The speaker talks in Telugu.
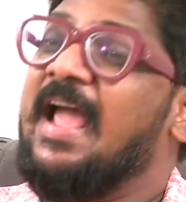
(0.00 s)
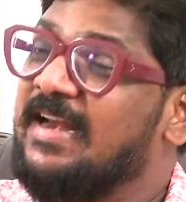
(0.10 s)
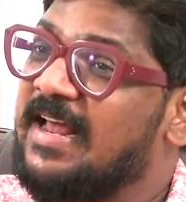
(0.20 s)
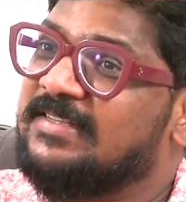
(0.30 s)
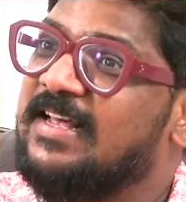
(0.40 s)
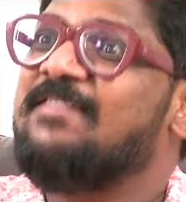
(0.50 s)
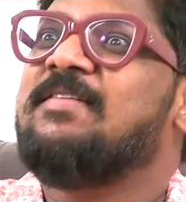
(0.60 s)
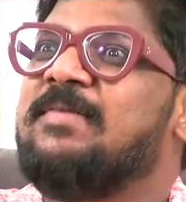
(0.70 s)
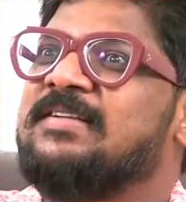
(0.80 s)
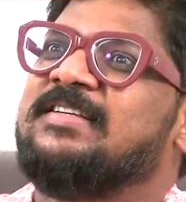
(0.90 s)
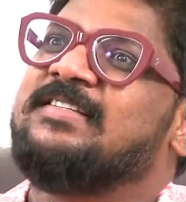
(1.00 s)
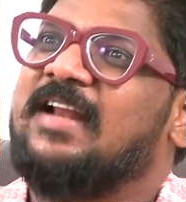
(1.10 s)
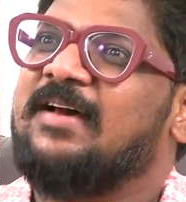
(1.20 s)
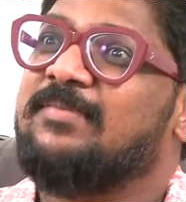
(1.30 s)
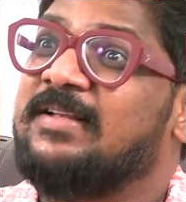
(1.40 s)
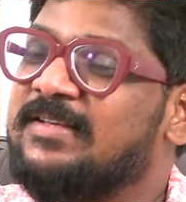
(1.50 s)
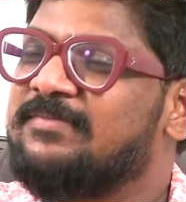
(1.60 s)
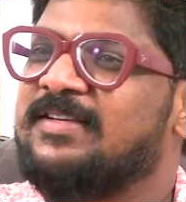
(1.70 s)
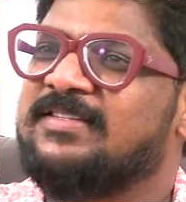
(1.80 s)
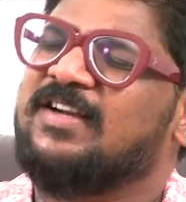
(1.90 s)
అయినా సరే విమర్శించాల
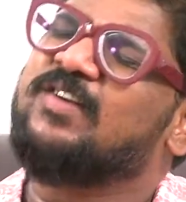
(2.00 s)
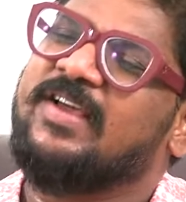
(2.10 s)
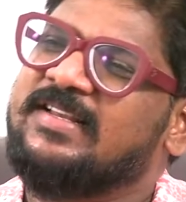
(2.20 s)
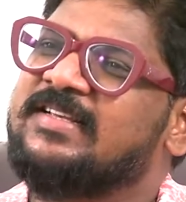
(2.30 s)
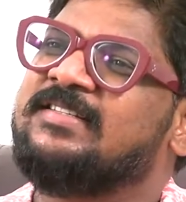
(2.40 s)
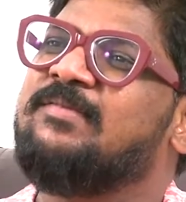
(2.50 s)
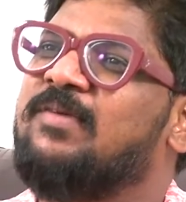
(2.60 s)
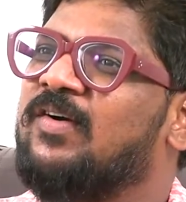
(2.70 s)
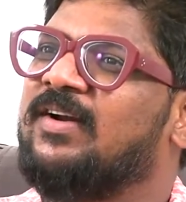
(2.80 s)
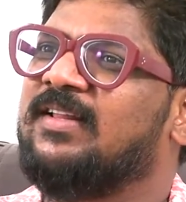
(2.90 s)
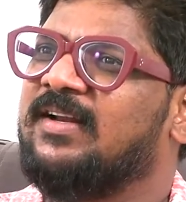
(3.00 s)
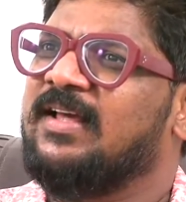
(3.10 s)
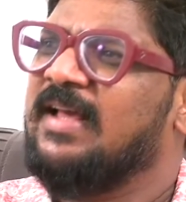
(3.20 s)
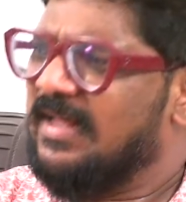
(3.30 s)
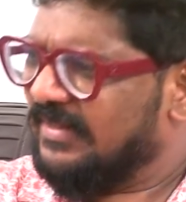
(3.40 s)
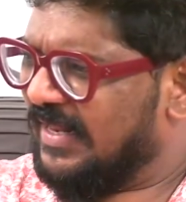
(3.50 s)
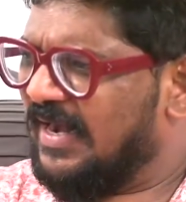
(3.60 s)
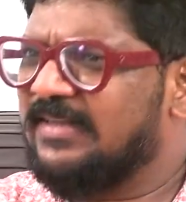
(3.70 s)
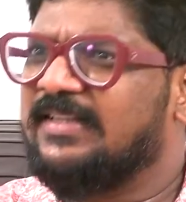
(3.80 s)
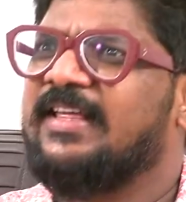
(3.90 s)
ప్రశంసించారు ఏం చేసినా బాగుంటదని hmm.
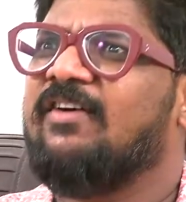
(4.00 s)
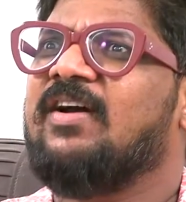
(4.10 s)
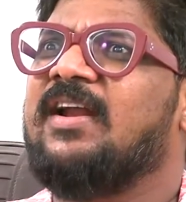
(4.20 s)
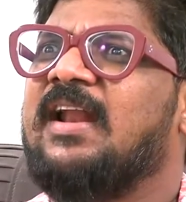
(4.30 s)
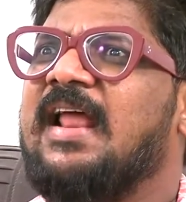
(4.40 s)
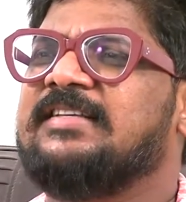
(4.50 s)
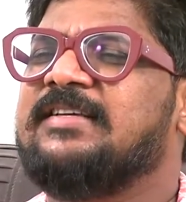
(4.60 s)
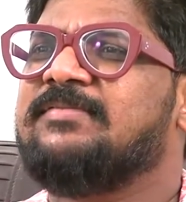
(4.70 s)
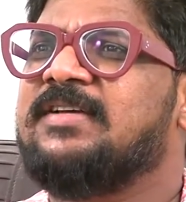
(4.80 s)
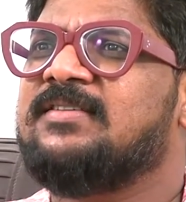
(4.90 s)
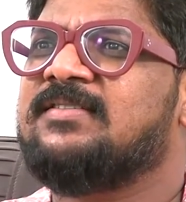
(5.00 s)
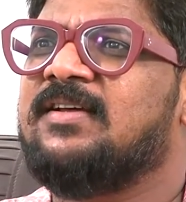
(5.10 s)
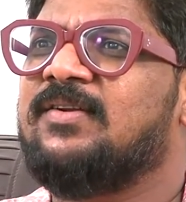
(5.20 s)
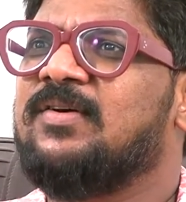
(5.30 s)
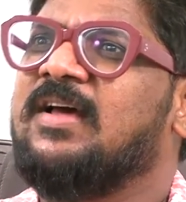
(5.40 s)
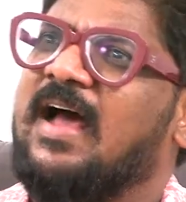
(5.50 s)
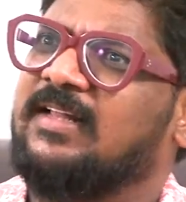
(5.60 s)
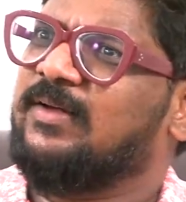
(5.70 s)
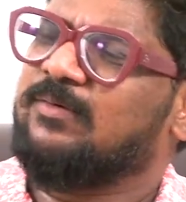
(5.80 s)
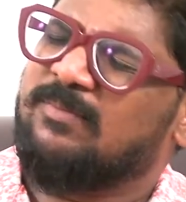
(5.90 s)
తెల్లారి దేవకన్య ఎలా యాక్సెప్ట్ చేస్తున్నారు
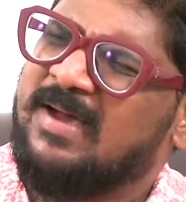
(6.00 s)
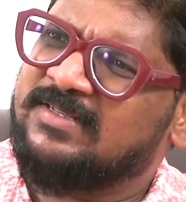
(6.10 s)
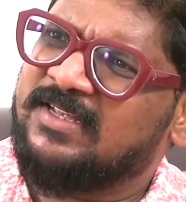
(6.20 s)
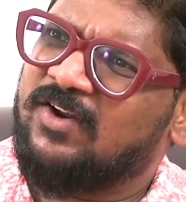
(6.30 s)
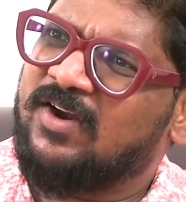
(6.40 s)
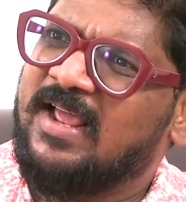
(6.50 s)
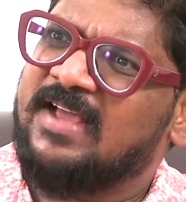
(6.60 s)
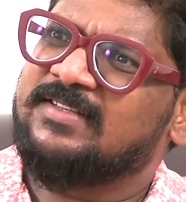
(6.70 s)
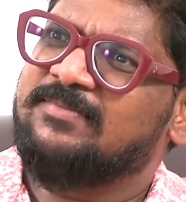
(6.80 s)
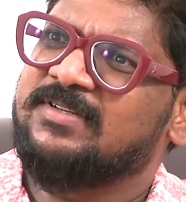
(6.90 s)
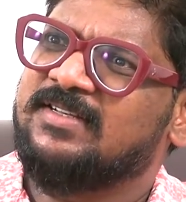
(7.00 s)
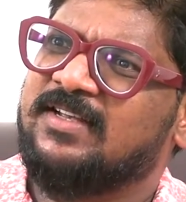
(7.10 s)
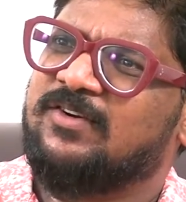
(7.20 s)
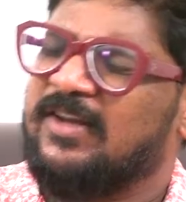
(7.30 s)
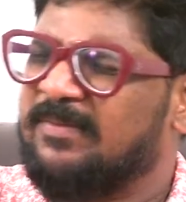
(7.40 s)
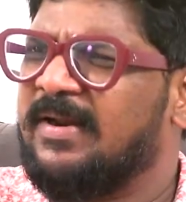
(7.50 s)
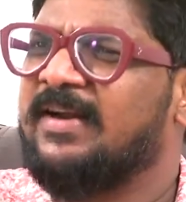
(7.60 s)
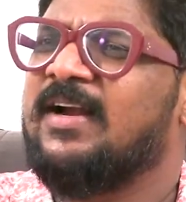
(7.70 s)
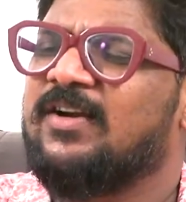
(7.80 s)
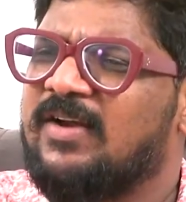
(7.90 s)
అంతకుముందు మా మాస్ హీరోని యాక్సెప్ట్ చేశారు నీకు
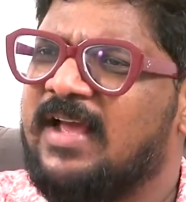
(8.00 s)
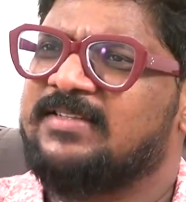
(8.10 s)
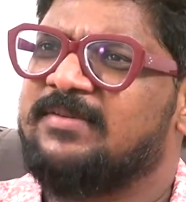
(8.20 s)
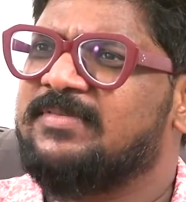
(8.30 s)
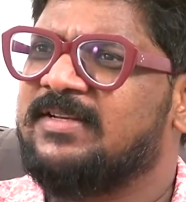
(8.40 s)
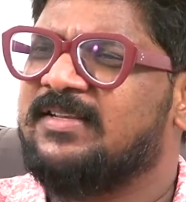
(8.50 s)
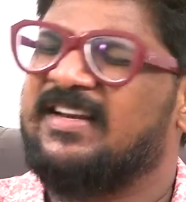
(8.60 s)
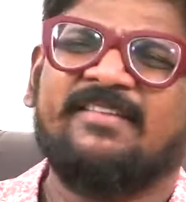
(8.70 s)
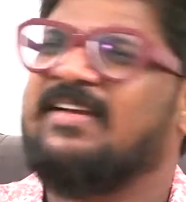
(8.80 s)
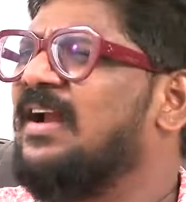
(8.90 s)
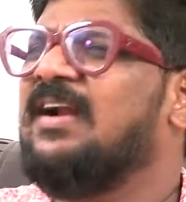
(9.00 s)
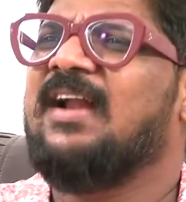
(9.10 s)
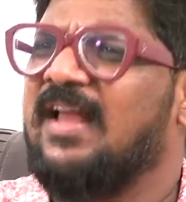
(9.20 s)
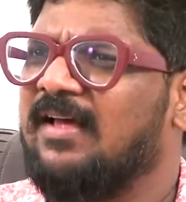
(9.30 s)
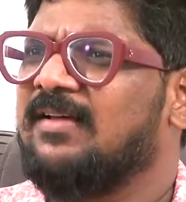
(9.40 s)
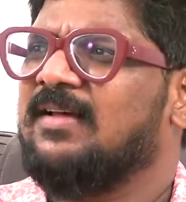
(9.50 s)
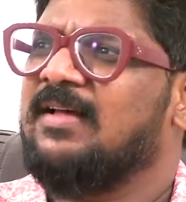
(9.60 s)
ప్రెగ్నెంట్ అని యాక్సెప్ట్ చేశారు ఎవరు అనట్లా